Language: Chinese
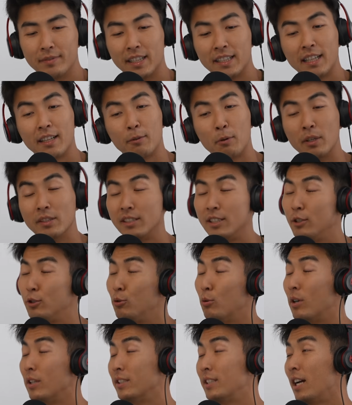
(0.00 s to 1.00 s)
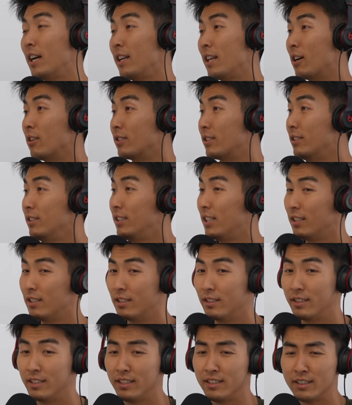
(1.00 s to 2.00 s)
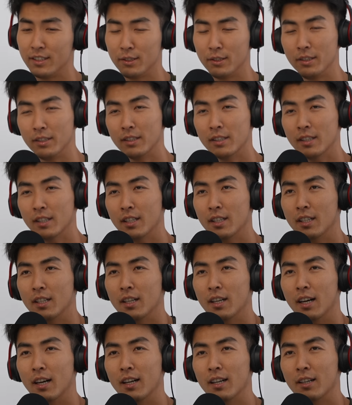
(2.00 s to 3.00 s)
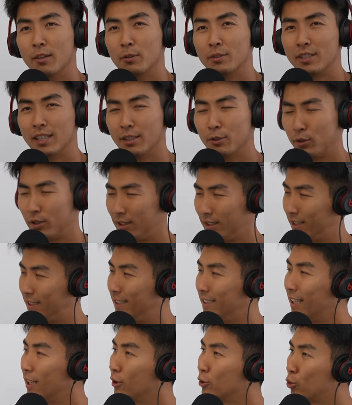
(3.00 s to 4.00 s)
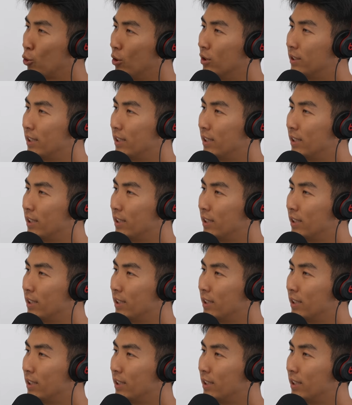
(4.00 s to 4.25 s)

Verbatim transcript: 那在往继续往下聊之前呢，其实，呃，我这即将说